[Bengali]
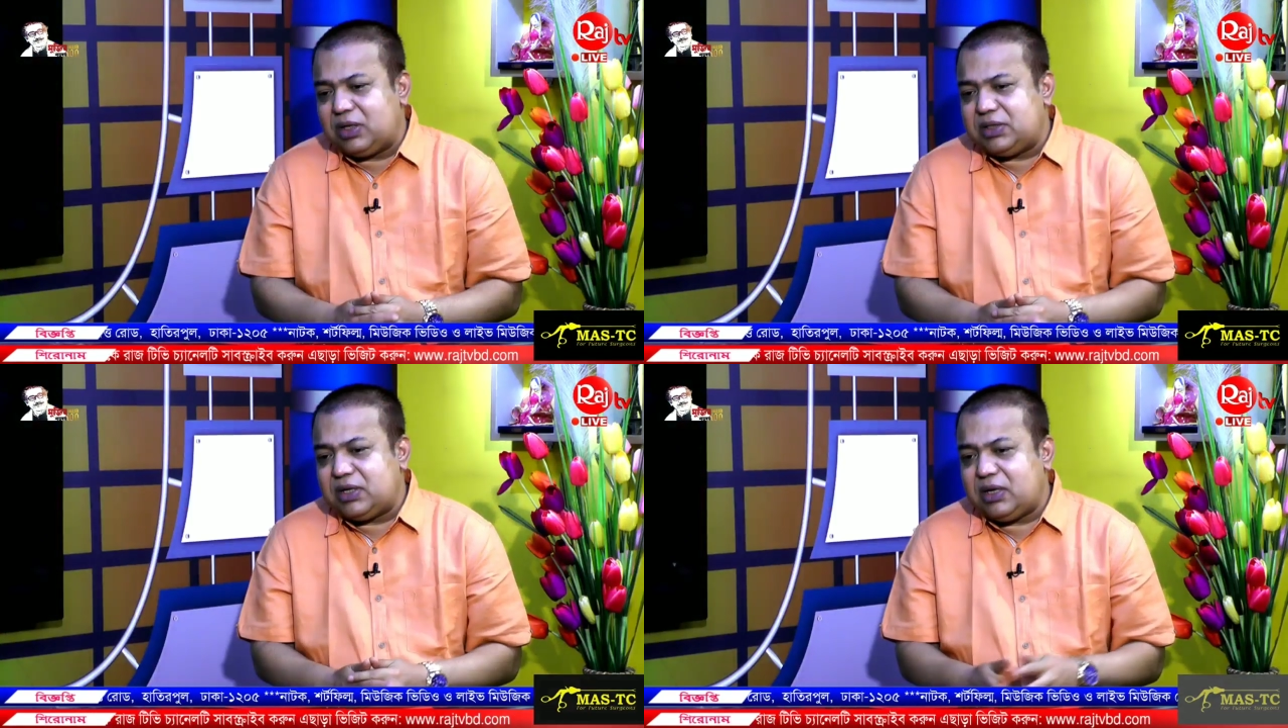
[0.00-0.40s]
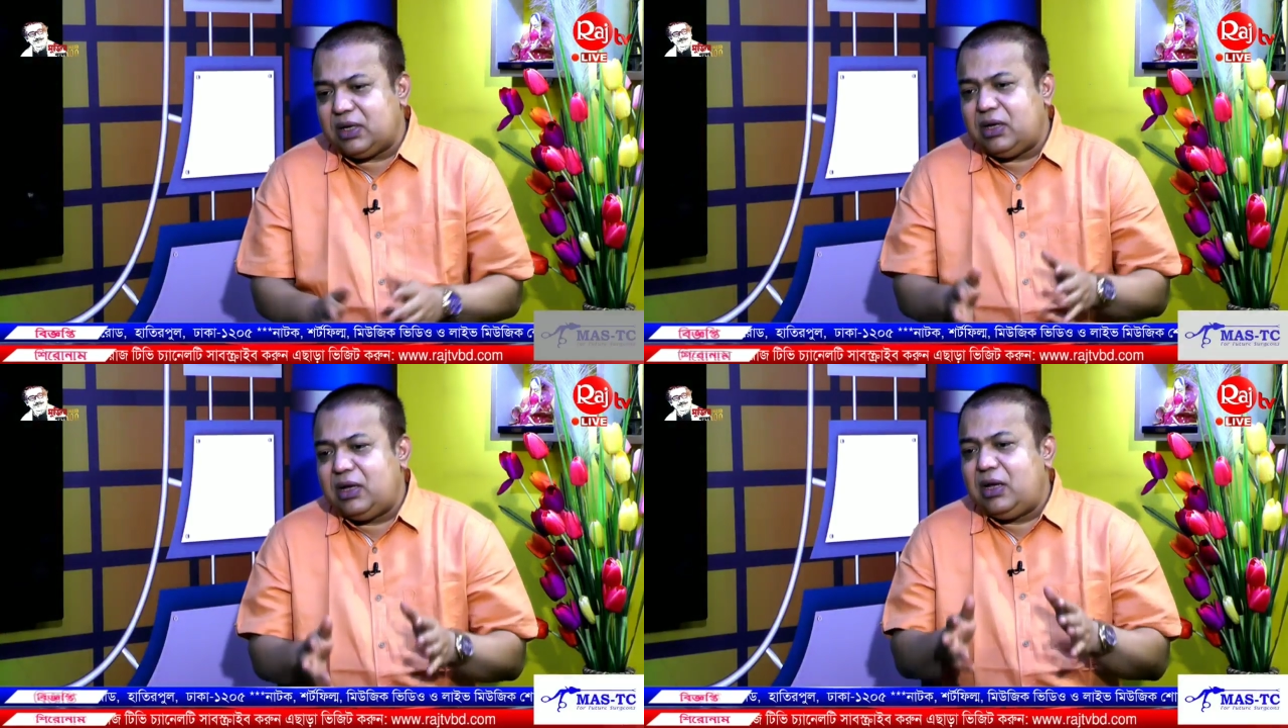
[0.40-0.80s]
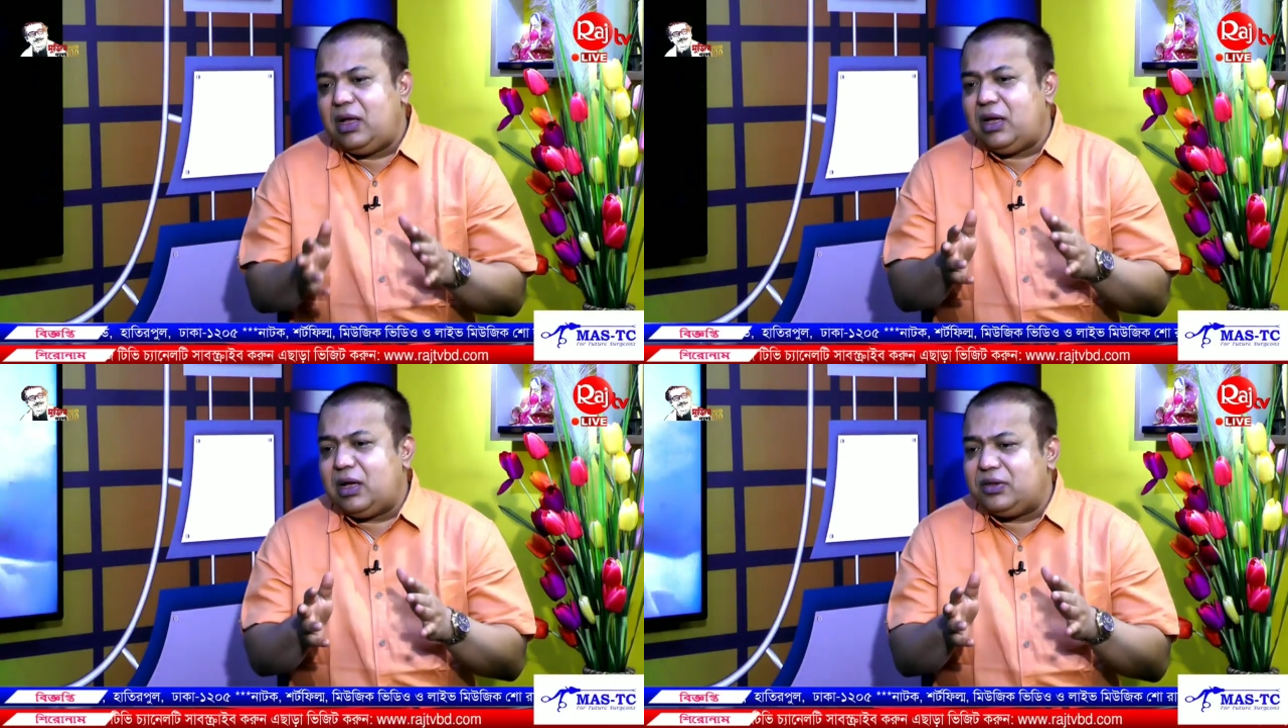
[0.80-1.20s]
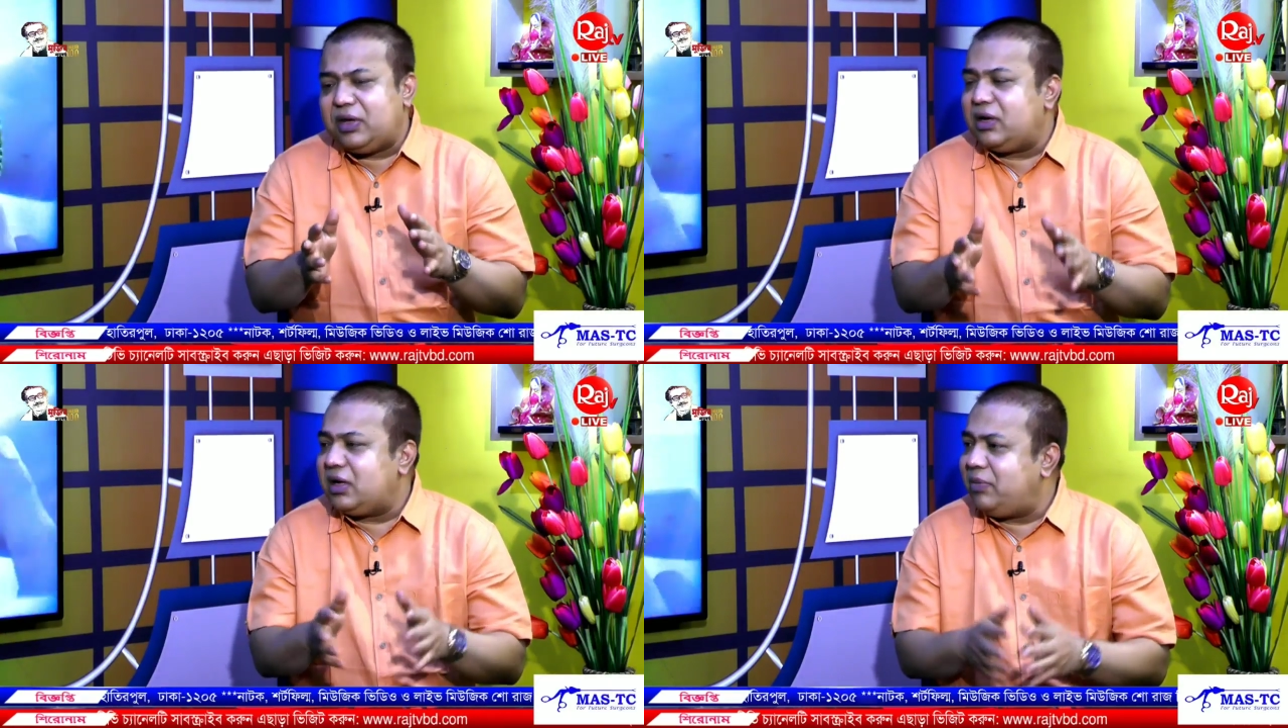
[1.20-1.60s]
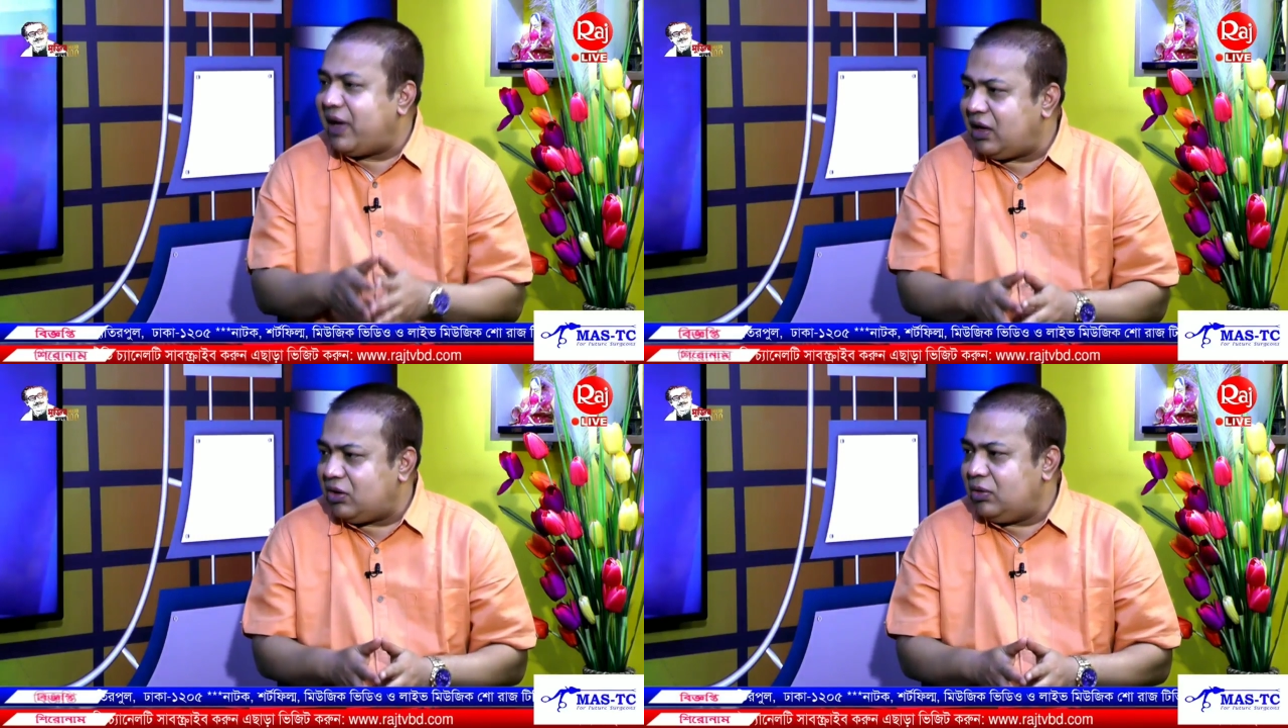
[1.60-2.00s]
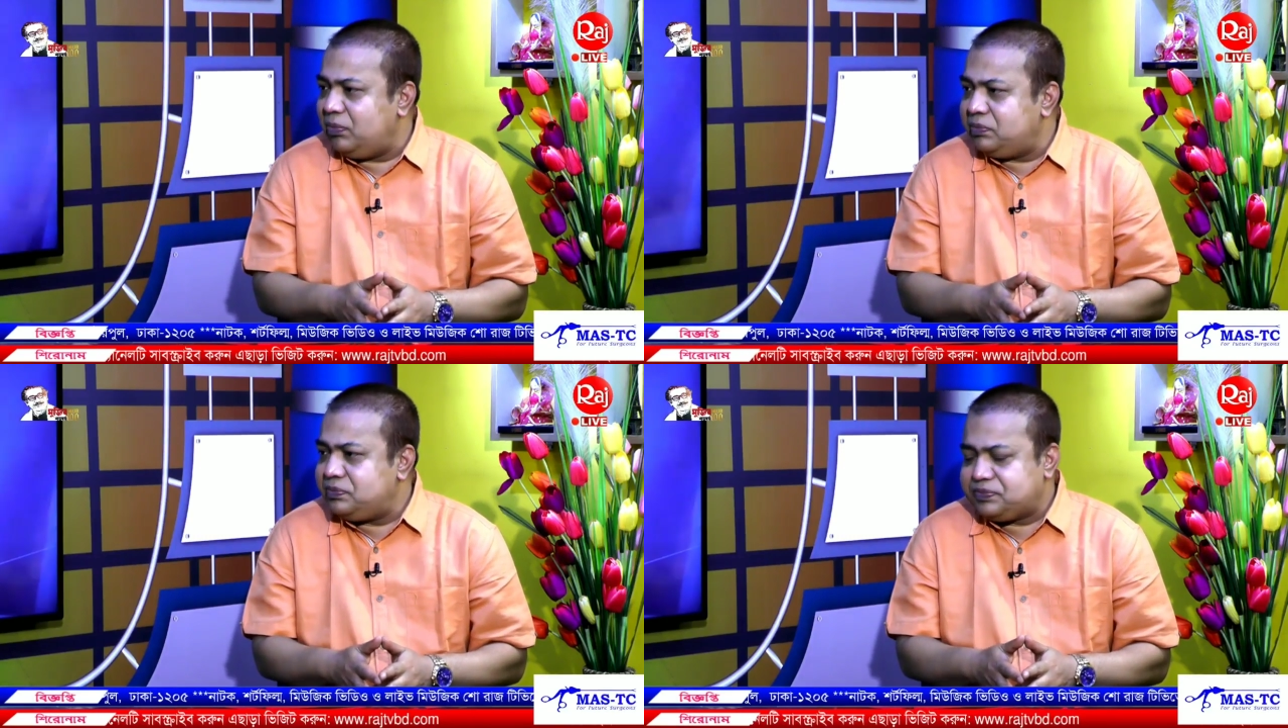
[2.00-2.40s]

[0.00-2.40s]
করান যেখানে সেন্টারের ভাড়া কম